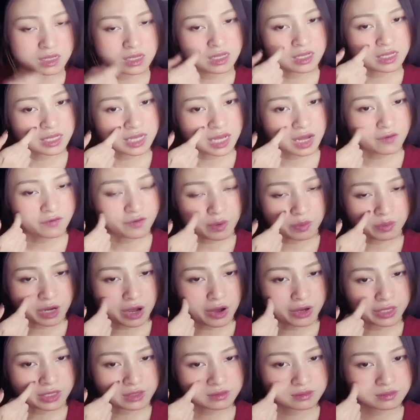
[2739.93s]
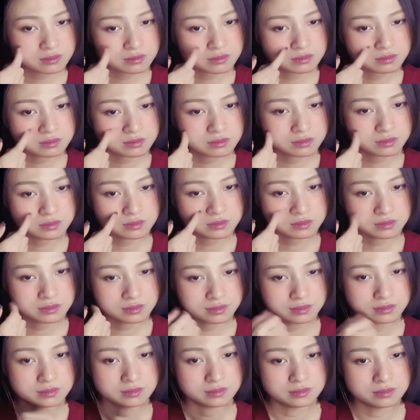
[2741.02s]
ngao phong nói
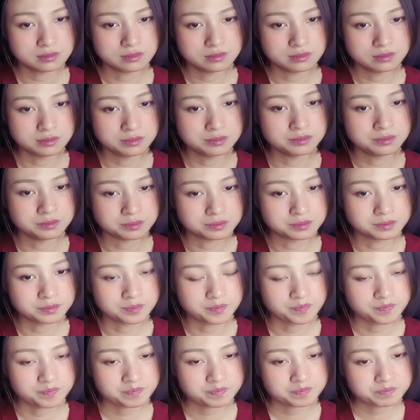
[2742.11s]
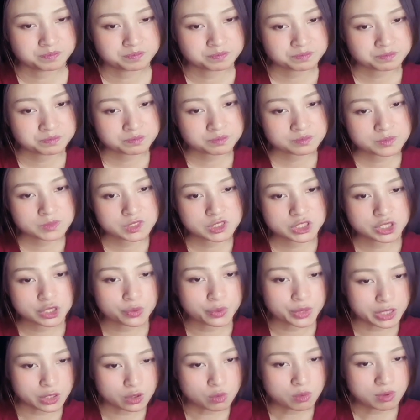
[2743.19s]
ừ trương
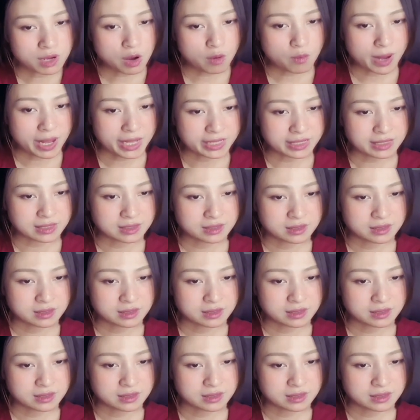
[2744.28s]
huyền cũng cau mày